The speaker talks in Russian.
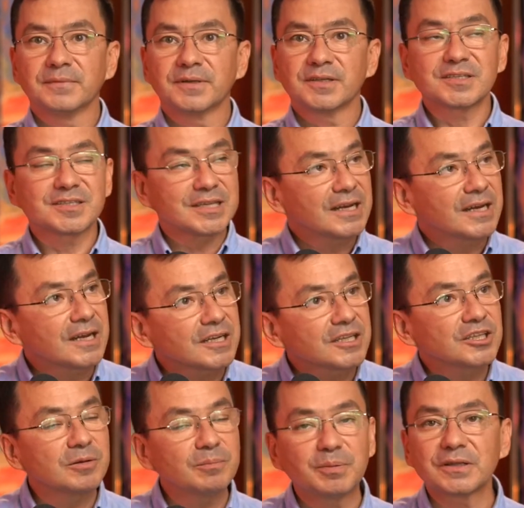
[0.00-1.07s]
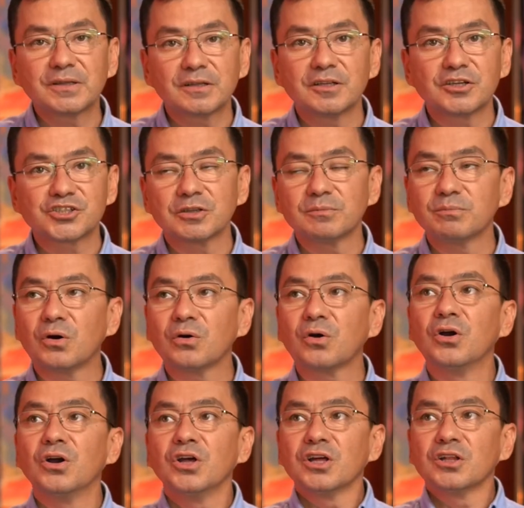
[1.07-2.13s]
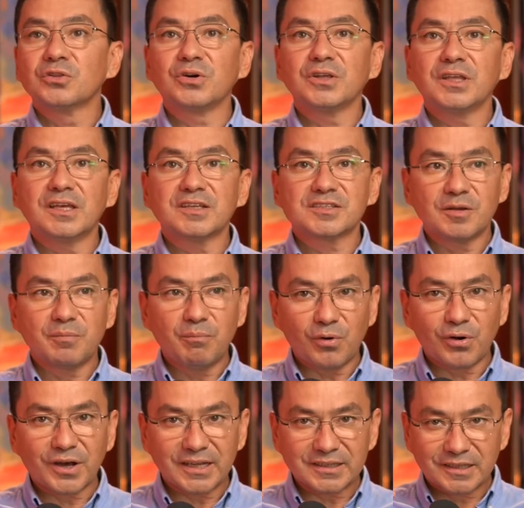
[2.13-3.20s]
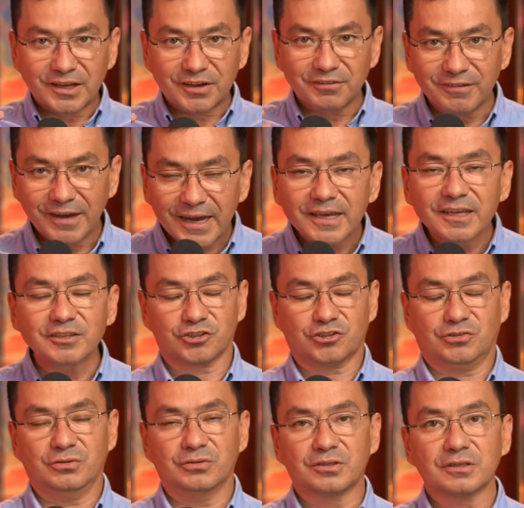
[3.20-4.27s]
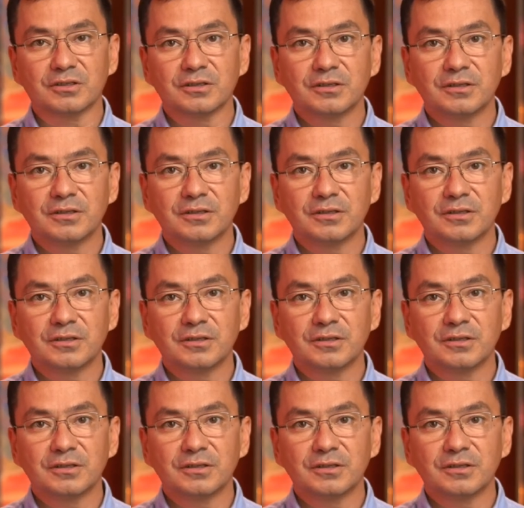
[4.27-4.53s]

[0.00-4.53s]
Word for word: Сокрытое принадлежит Богу, но если Бог открывает что-то,